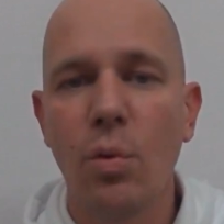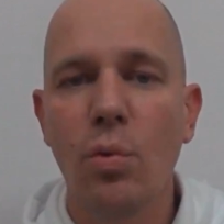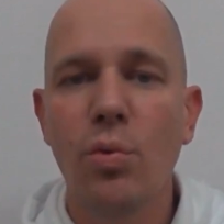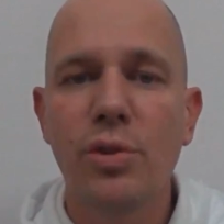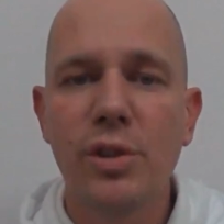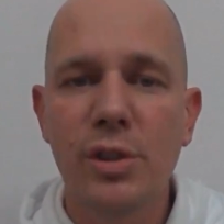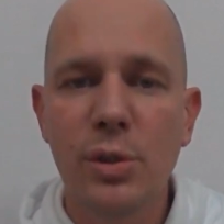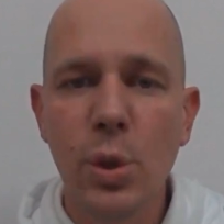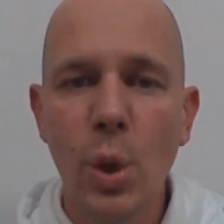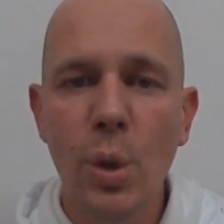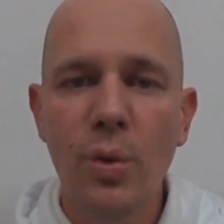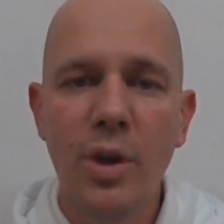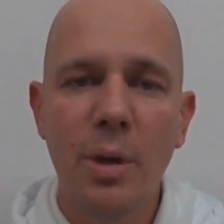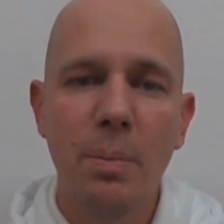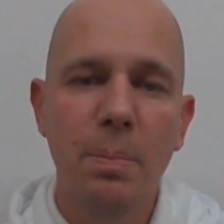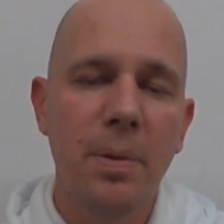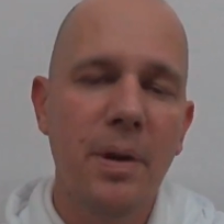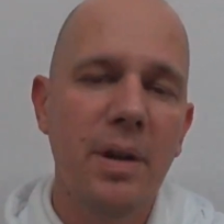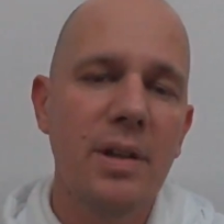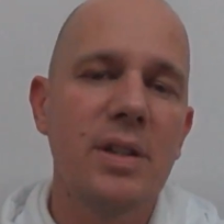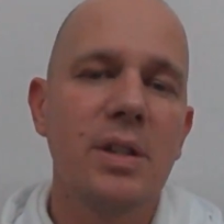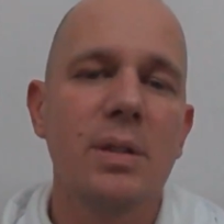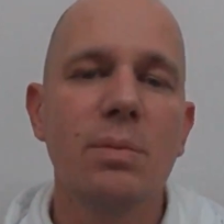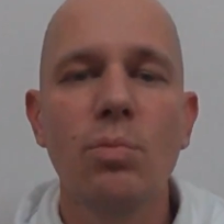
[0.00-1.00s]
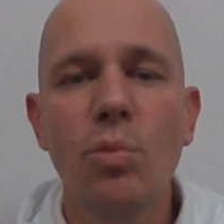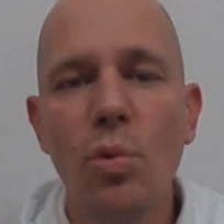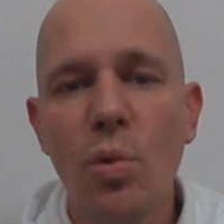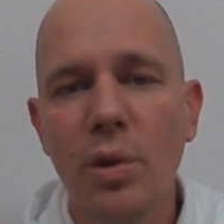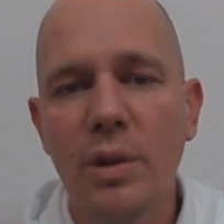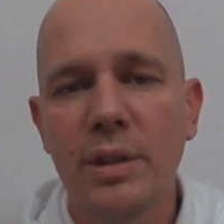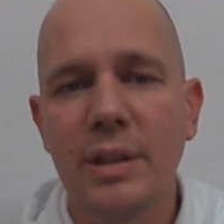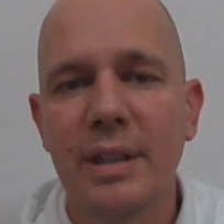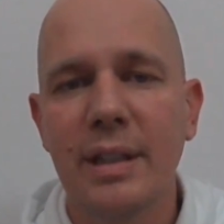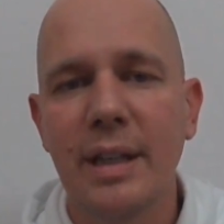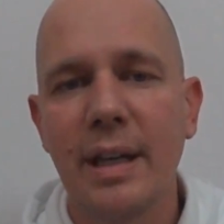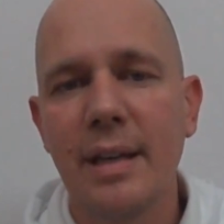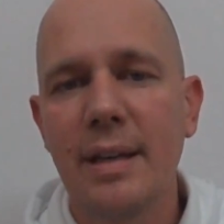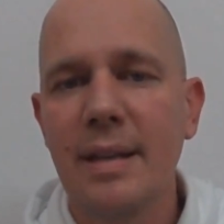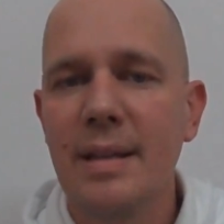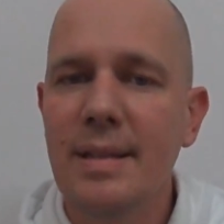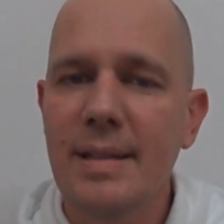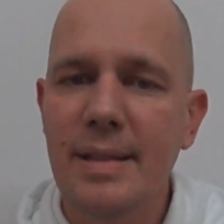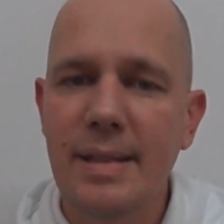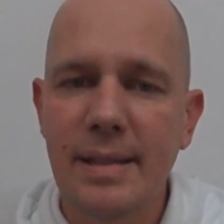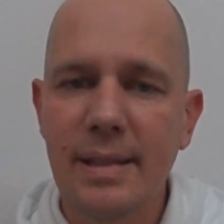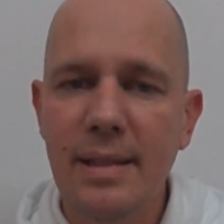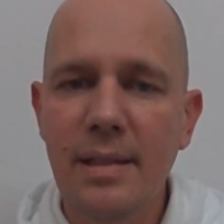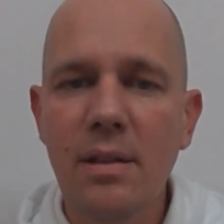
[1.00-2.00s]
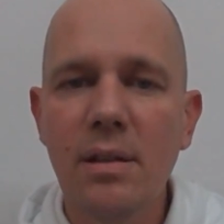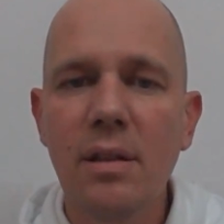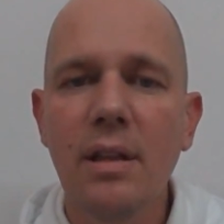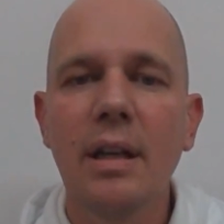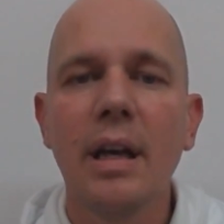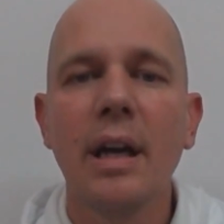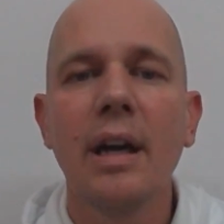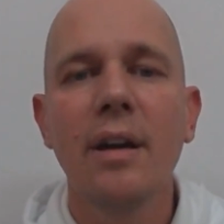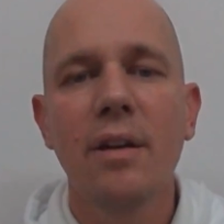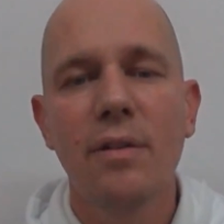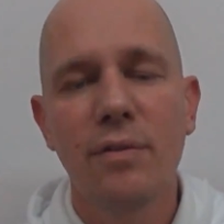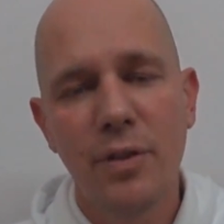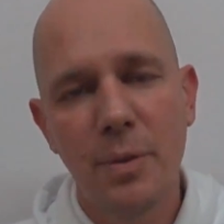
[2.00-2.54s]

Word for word: Условия просмотра и ссылка в